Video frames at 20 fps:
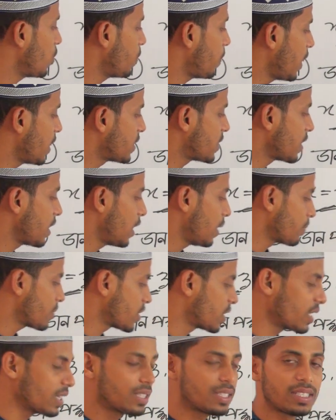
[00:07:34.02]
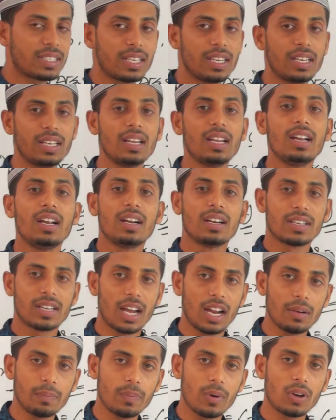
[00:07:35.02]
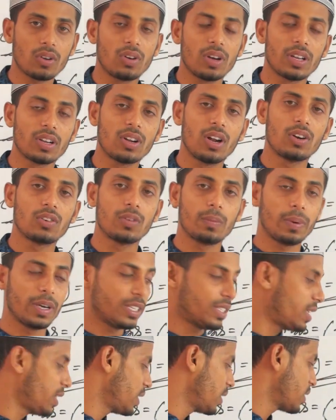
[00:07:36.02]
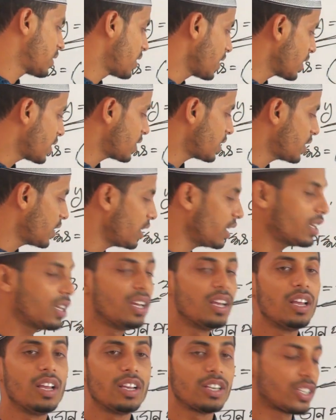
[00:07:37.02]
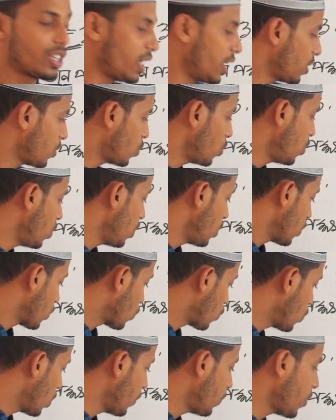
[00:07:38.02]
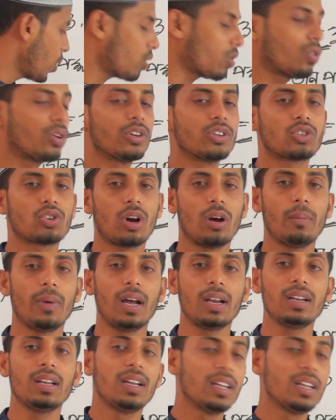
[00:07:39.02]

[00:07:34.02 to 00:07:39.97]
টু পাইছিলাম সিক্সটিন ডান পক্ষ ইকল টু পাইছি সিক্সটিন সেহেতু দুয় পক্ষই সমান